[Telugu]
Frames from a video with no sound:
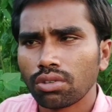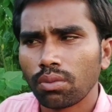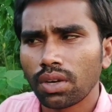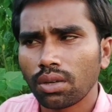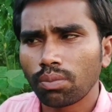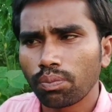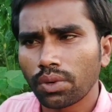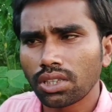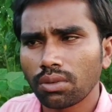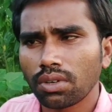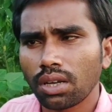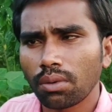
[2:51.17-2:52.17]
సో మనకి
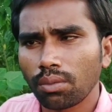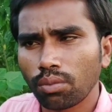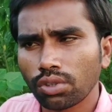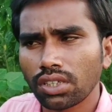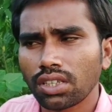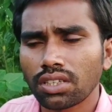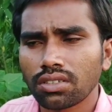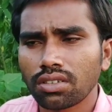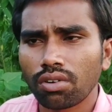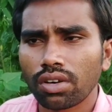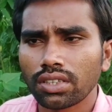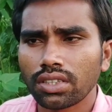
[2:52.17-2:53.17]
ప్రథమంగా మొదటి
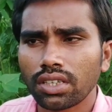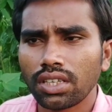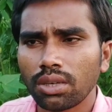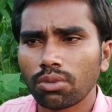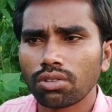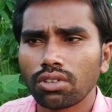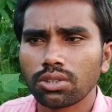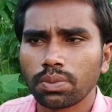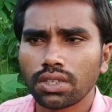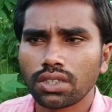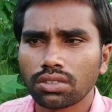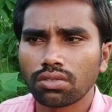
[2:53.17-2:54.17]
దశలోనైతే ఈ మందులు
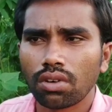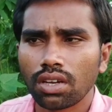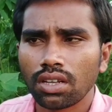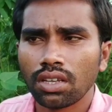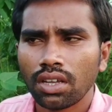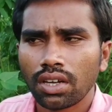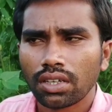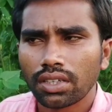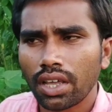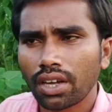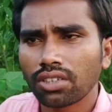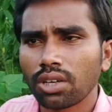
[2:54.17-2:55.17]
స్ప్రే చేసుకోవాలి
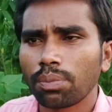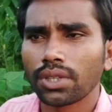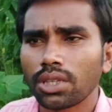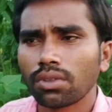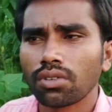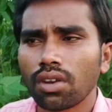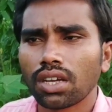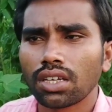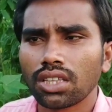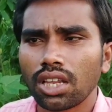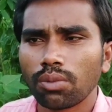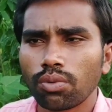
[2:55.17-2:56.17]
డైరెక్ట్గా పెద్ద
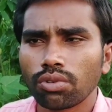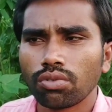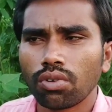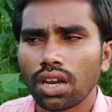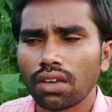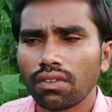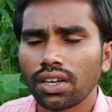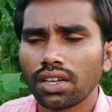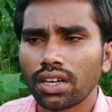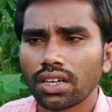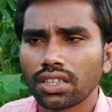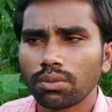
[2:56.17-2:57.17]
మందులకైతే వెళ్ళిపోదు అలా
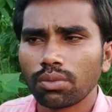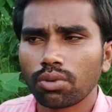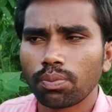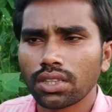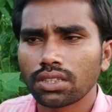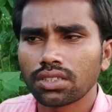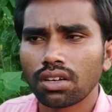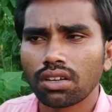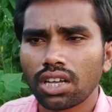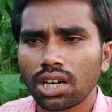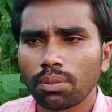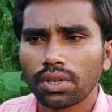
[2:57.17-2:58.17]
వెళ్ళినట్టయితే మీకు పత్తి చేనులు
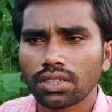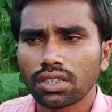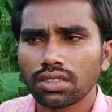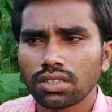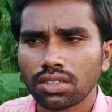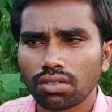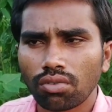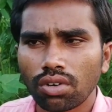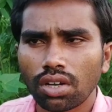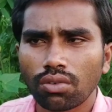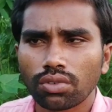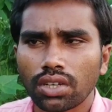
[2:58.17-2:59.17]
ఖరాబ్ అయ్యే ఛాన్సెస్
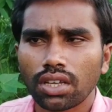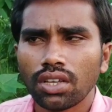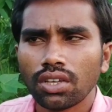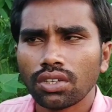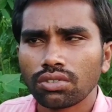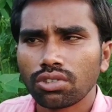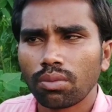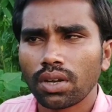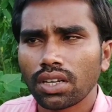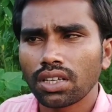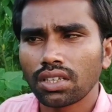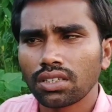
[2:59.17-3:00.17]
ఎక్కువగా ఉంటాయి సో
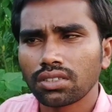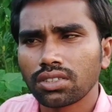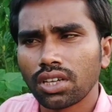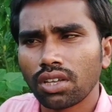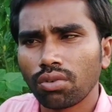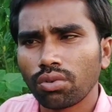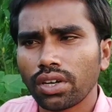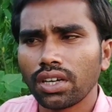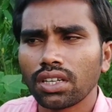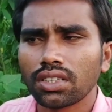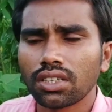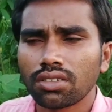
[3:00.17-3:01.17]
మనకి చేను
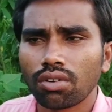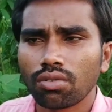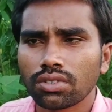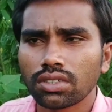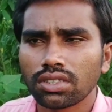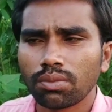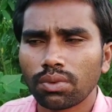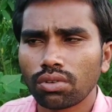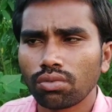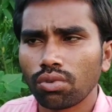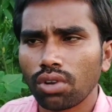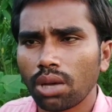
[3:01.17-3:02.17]
ఎండింగ్ దశలోకి వచ్చేసి
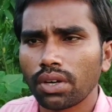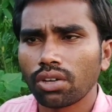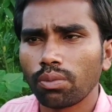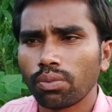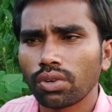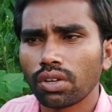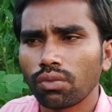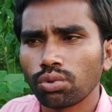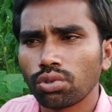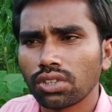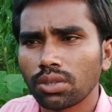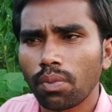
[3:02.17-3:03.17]
మనకు గులాబీ రంగు పురుగు
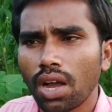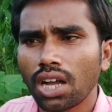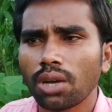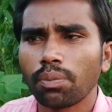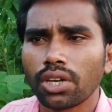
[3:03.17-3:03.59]
ఉధృతి బాగా